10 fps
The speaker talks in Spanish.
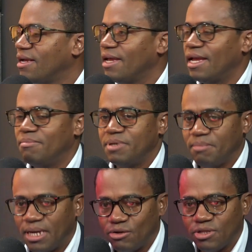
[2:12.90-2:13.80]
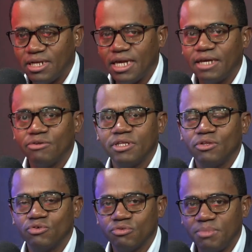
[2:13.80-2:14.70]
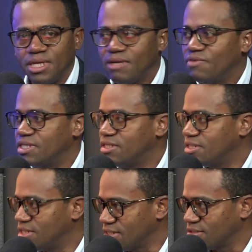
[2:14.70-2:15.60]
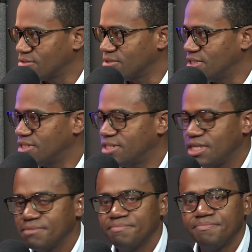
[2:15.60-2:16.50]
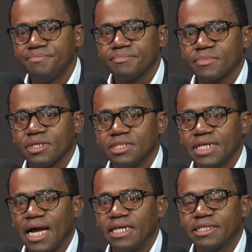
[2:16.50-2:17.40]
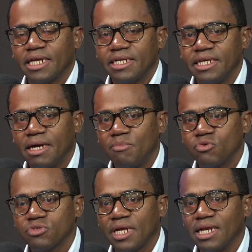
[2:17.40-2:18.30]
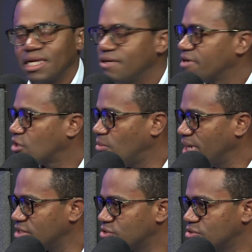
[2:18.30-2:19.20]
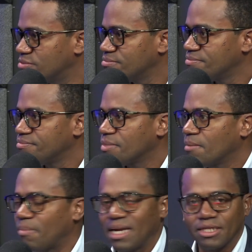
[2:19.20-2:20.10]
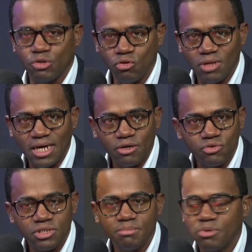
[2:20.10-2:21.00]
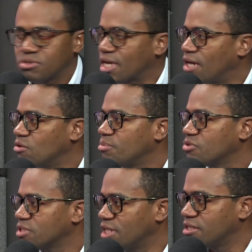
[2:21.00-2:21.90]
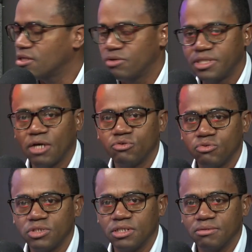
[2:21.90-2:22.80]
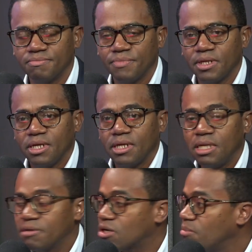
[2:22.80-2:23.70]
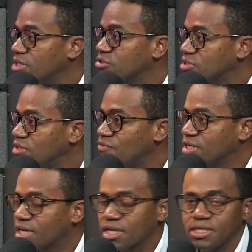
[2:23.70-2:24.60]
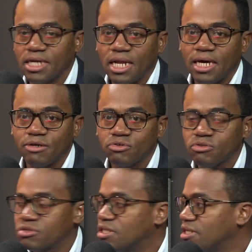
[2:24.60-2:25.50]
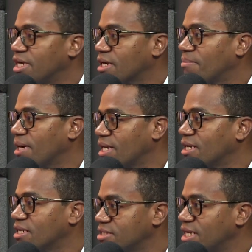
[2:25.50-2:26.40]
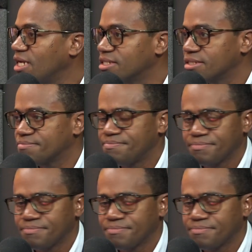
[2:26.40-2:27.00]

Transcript: el primero de enero de 2025. Es decir, ya entraríamos en libre comercio para todo el arroz importado procedente de los Estados Unidos. Libre comercio significa que ya el arroz no tendría que pagar aranceles.